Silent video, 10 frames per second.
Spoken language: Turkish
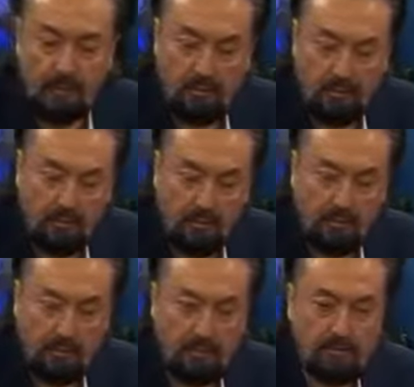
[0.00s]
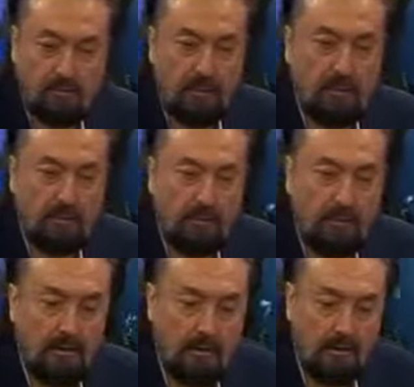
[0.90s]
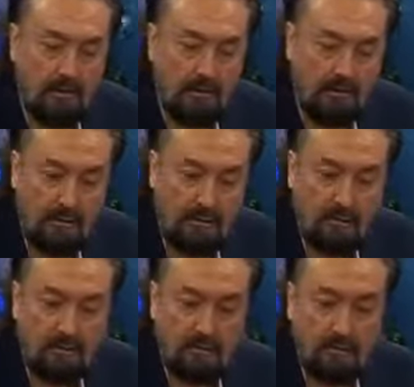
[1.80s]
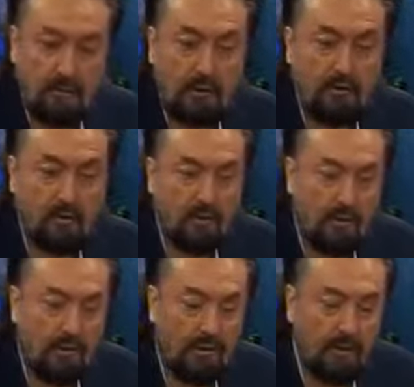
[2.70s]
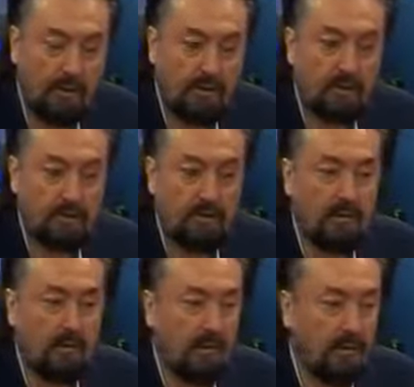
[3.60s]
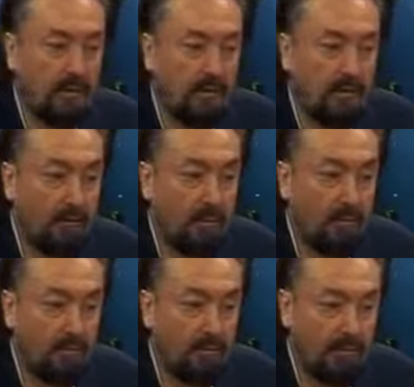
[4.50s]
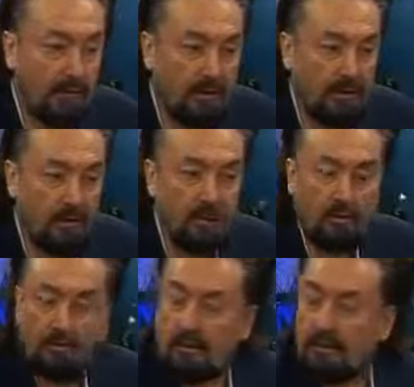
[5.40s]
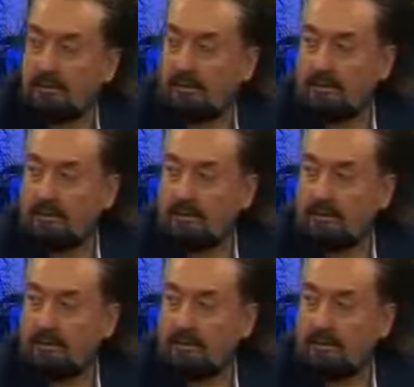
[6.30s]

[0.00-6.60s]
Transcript: Kur'an anlatması güzel. Hadis anlatması güzel ama hurafe anlatması, oturup bir de kendini övmeye